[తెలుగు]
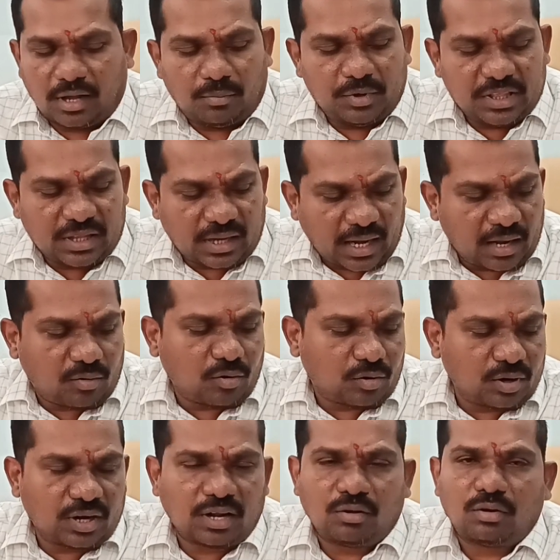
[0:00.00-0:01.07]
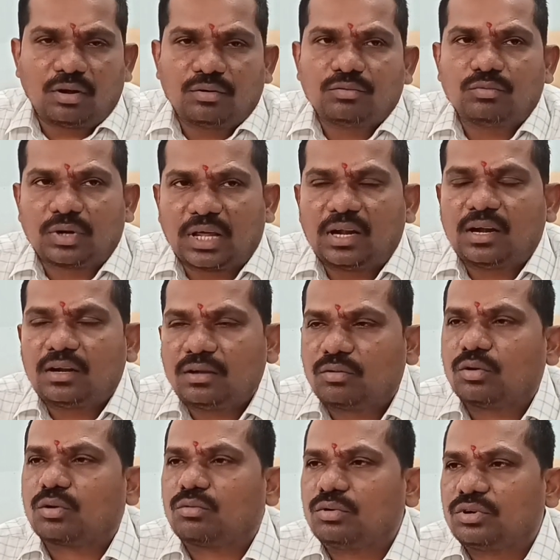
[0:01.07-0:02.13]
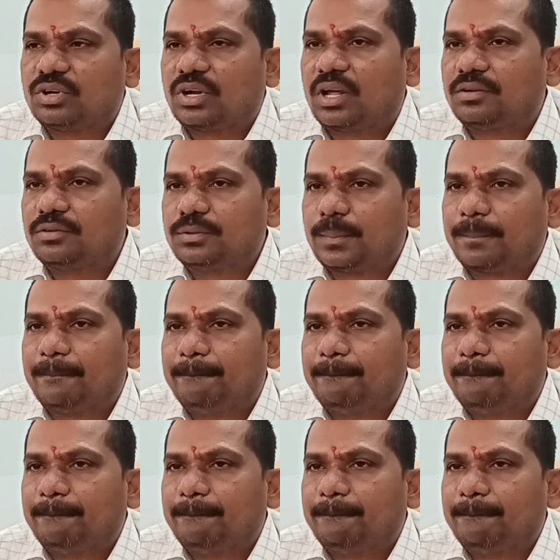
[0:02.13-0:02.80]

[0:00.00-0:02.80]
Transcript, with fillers: నా మీద రాయకోకుండా ఉండాలని కోరుకుంటున్నాను